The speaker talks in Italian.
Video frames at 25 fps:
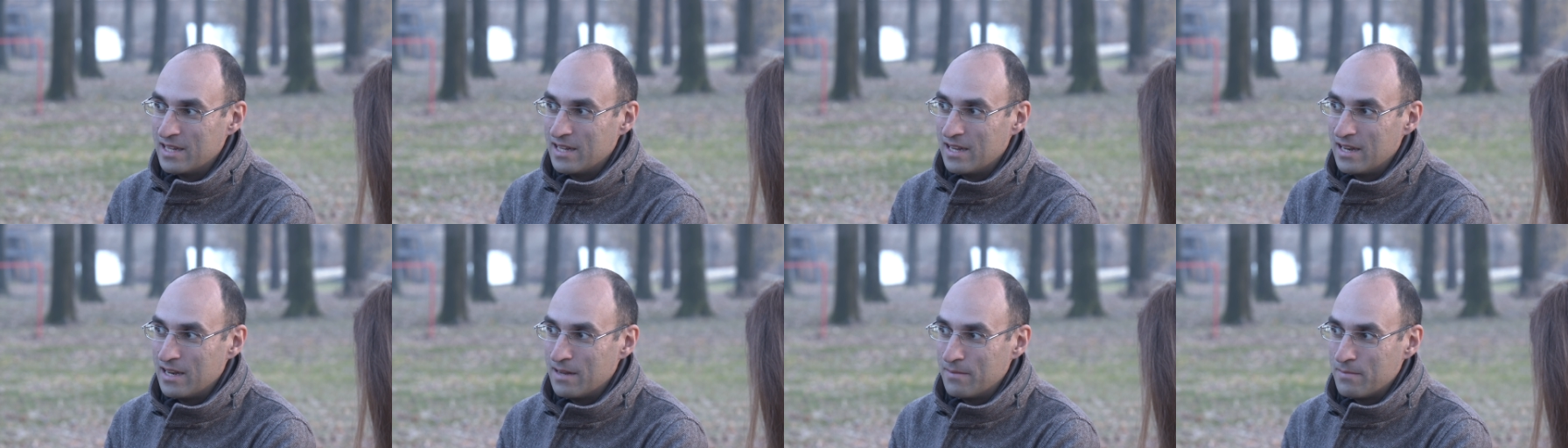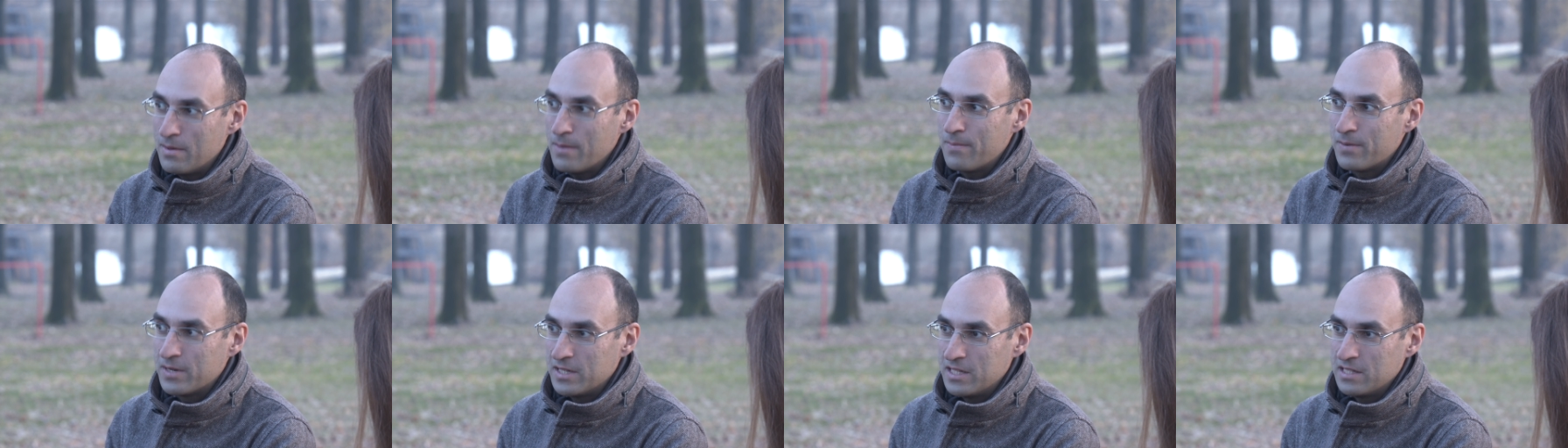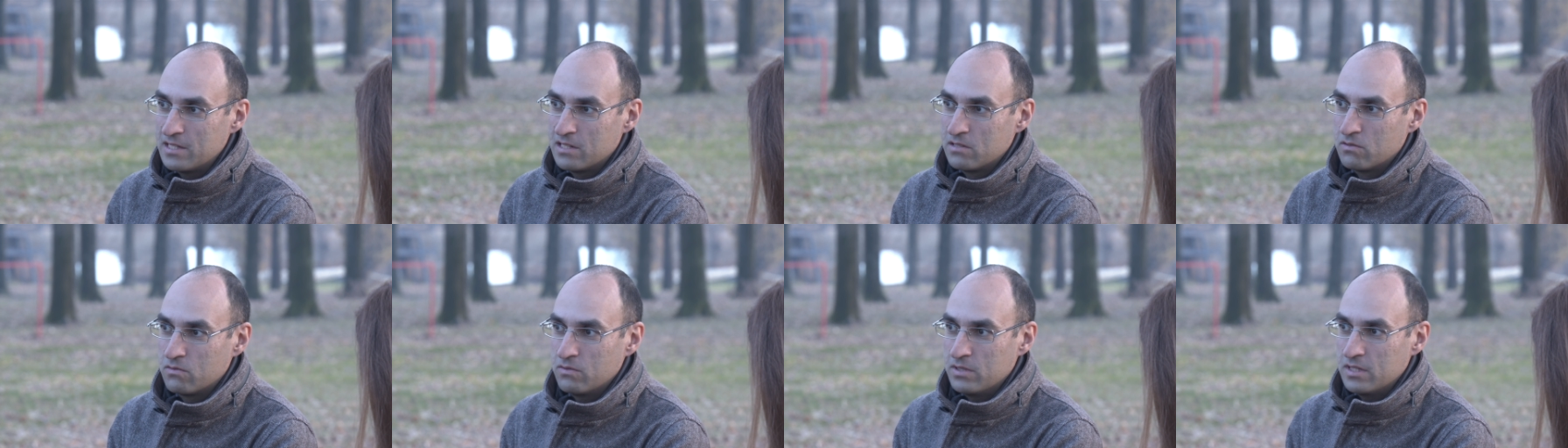la mia
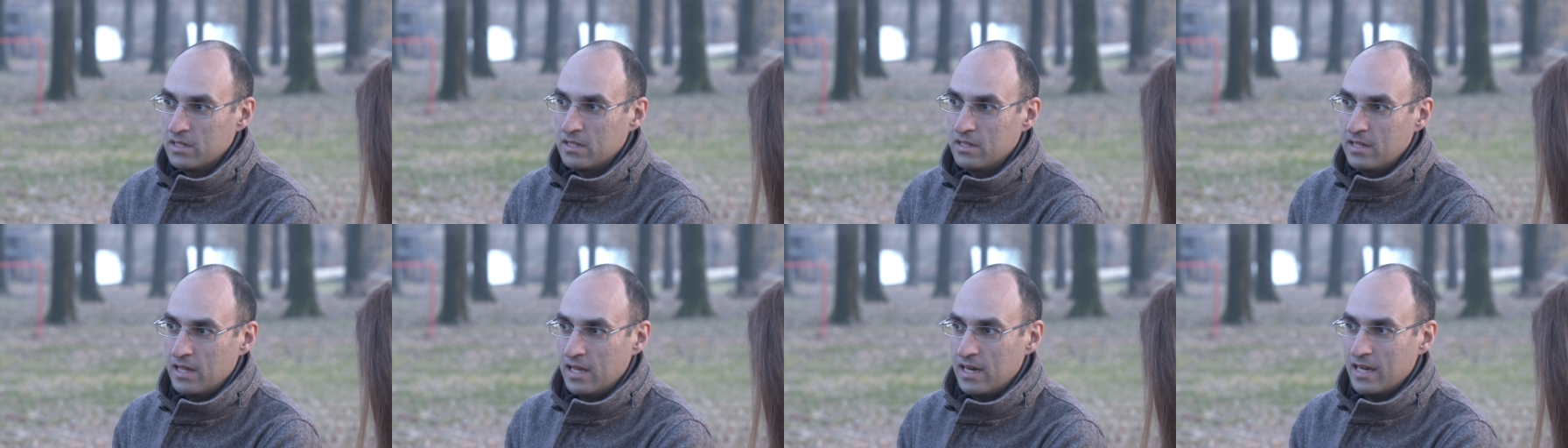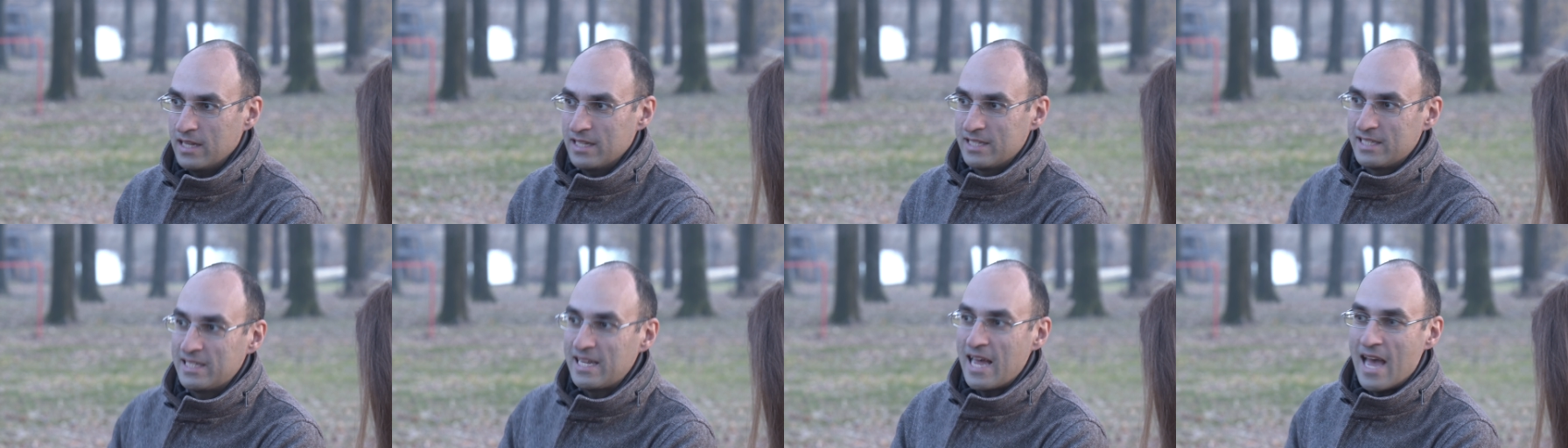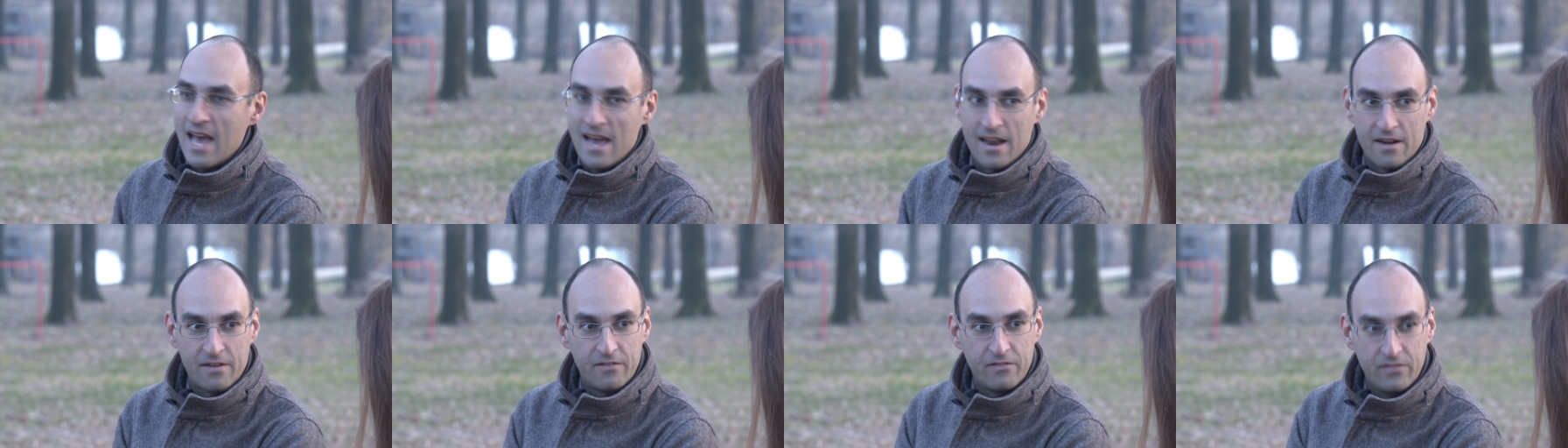presenza su questa terra
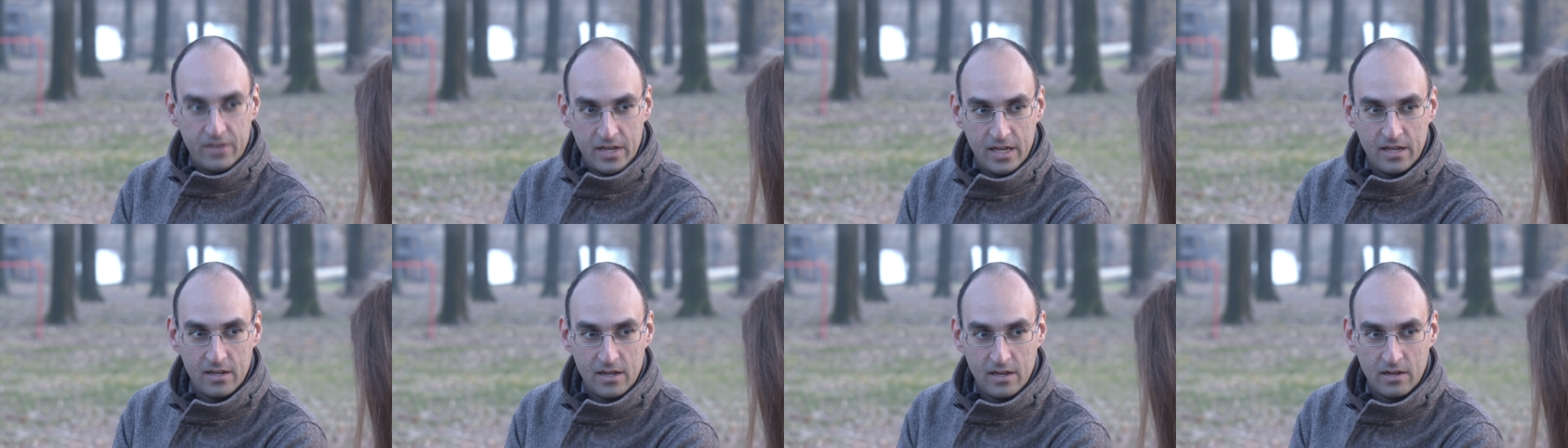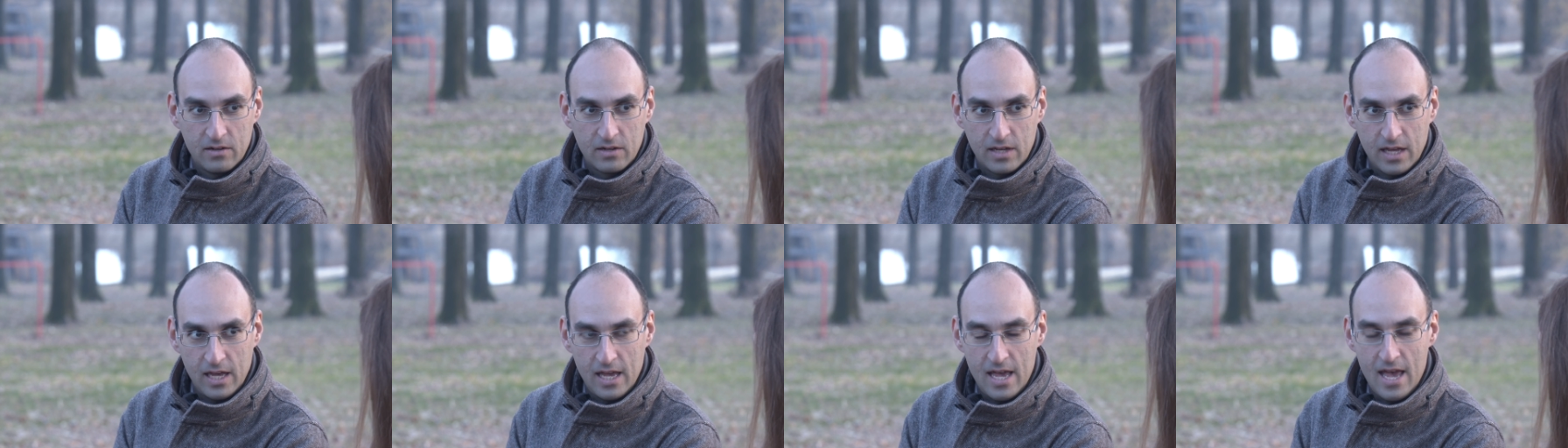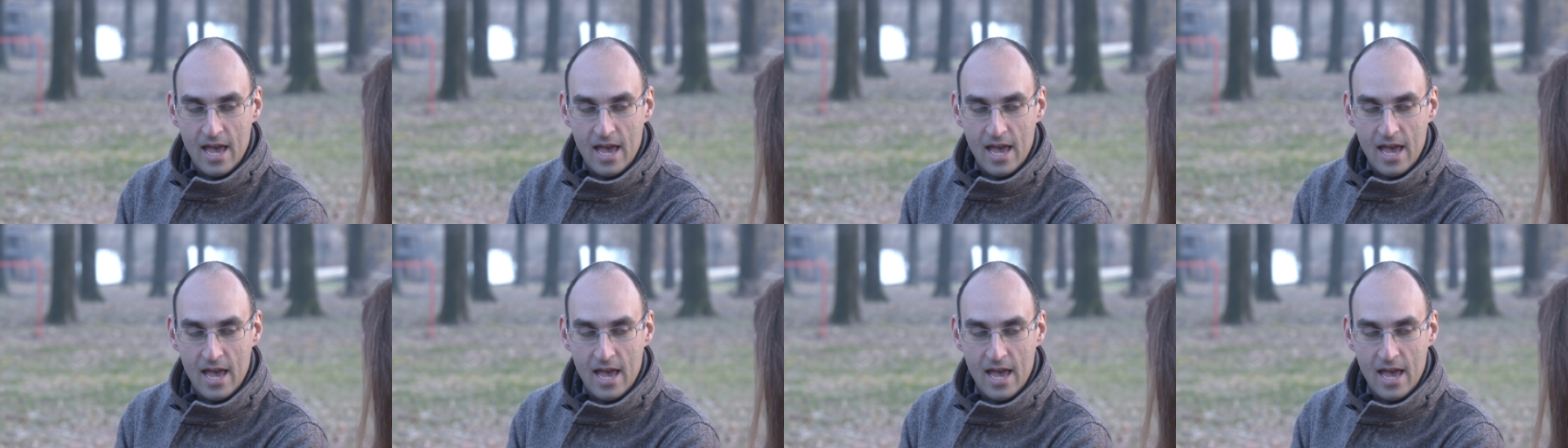serve, okay?